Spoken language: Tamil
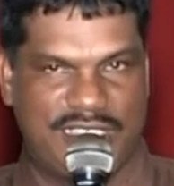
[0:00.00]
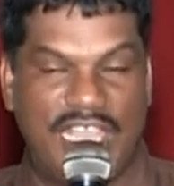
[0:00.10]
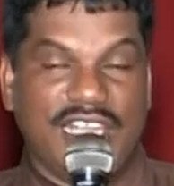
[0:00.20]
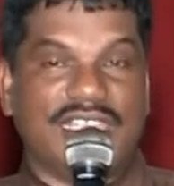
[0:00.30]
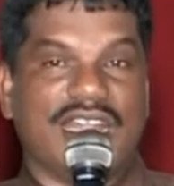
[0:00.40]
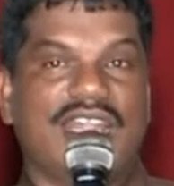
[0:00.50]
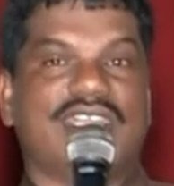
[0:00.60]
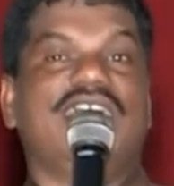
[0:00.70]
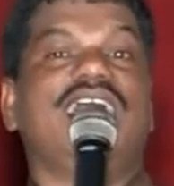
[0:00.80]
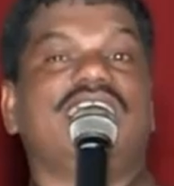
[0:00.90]

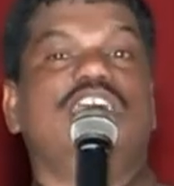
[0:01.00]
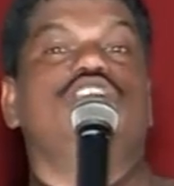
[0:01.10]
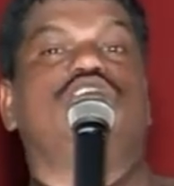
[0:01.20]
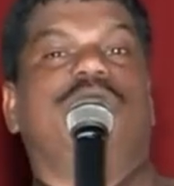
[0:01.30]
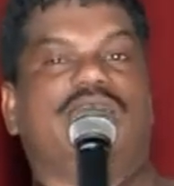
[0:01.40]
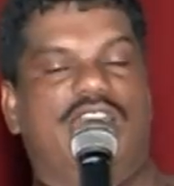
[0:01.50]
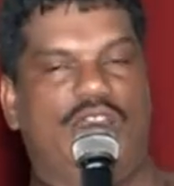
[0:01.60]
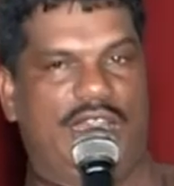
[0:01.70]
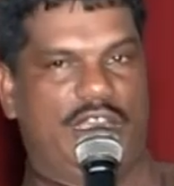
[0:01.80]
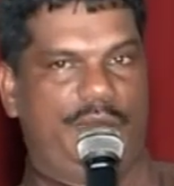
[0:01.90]
சீசர்களுக்கு கிறிஸ்தவர்கள்
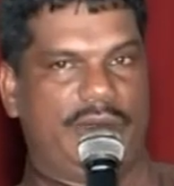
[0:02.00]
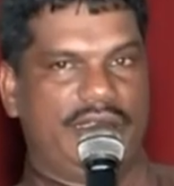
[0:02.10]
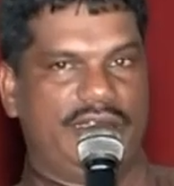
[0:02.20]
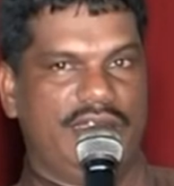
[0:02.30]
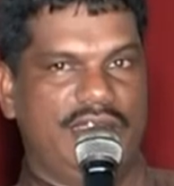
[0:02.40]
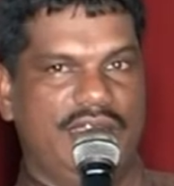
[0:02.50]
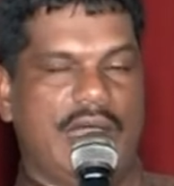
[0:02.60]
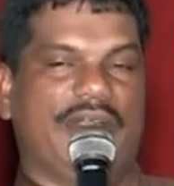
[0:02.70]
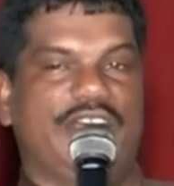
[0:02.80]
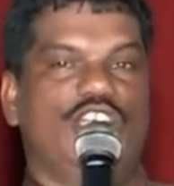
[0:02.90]
என்று வழங்கப்பட்டது
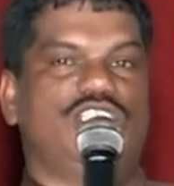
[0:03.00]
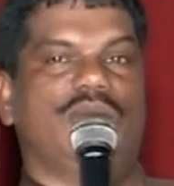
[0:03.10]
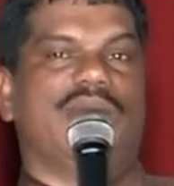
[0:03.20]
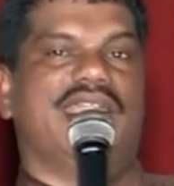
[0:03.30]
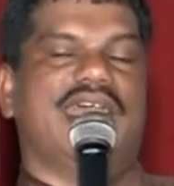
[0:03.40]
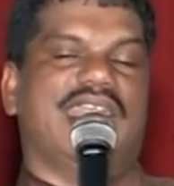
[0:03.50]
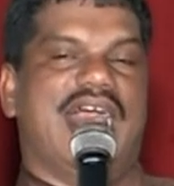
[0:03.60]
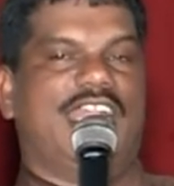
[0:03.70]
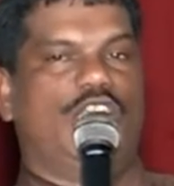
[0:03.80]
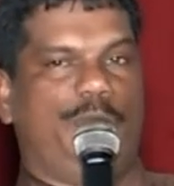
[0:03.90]
அப்ப கிறிஸ்தவர்கள்
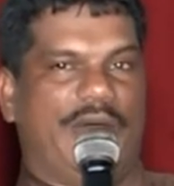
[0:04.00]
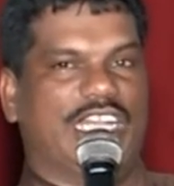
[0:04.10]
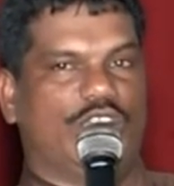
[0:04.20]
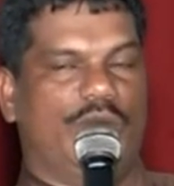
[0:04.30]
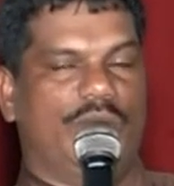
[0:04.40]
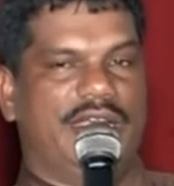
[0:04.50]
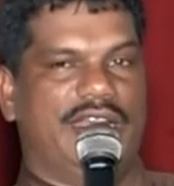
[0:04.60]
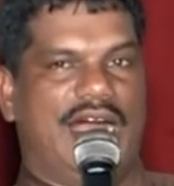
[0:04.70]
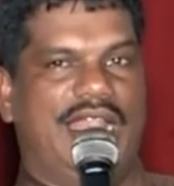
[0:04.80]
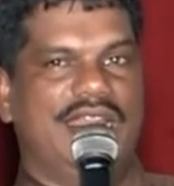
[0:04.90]
யார் என்று பார்க்க வேண்டும்
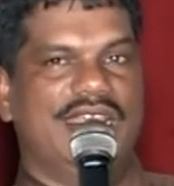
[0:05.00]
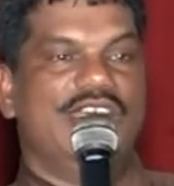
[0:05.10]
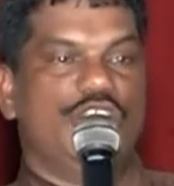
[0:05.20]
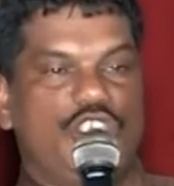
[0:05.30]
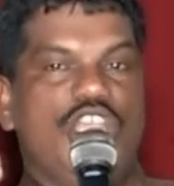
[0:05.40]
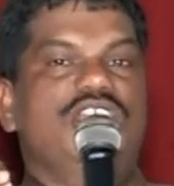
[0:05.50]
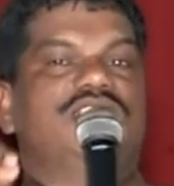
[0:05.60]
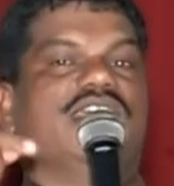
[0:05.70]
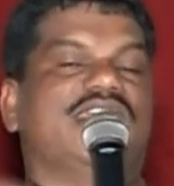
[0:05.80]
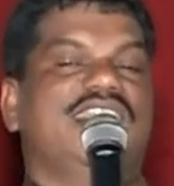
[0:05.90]
என்றால்
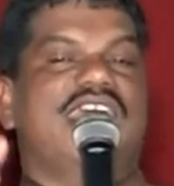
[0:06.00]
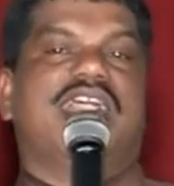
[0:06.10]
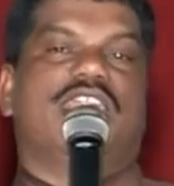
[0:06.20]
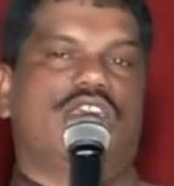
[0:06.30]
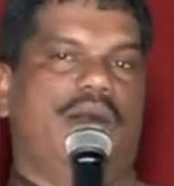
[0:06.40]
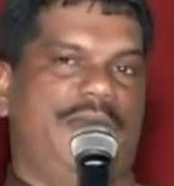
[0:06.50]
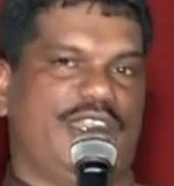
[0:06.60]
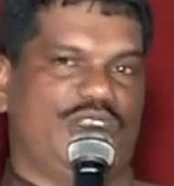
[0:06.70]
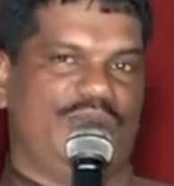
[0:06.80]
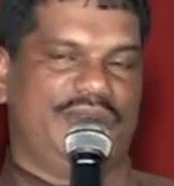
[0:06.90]
சீசர்கள் யார் என்று நான்
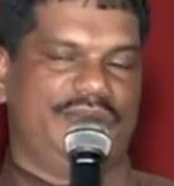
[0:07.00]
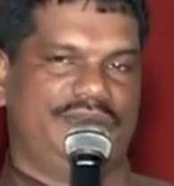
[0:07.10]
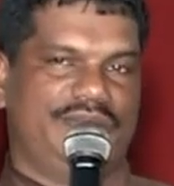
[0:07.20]
பார்க்க வேண்டும்